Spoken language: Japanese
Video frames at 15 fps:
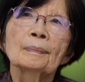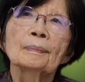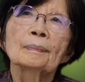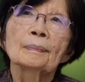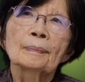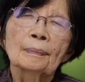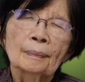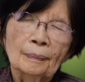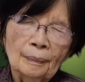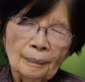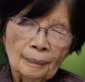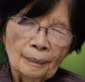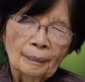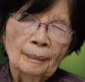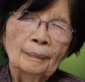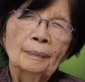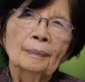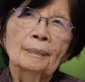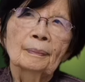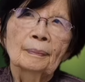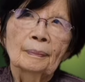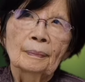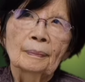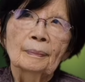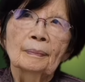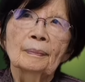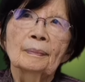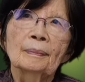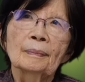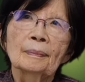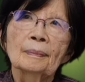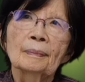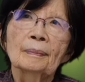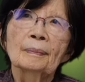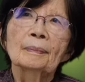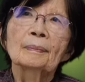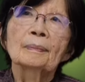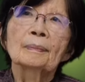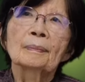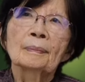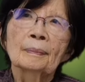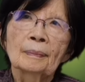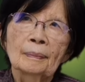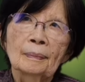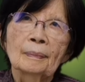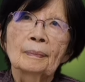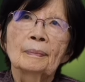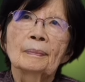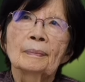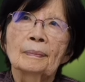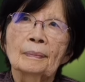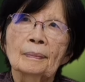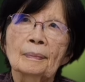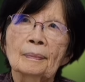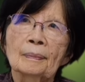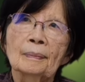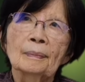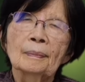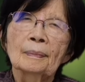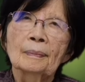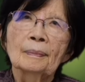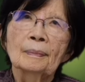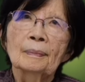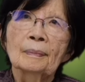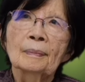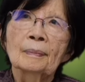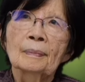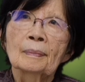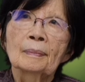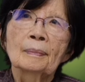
こう悪い評価のみで捉える傾向というのが、まあ、あると思うんですけれど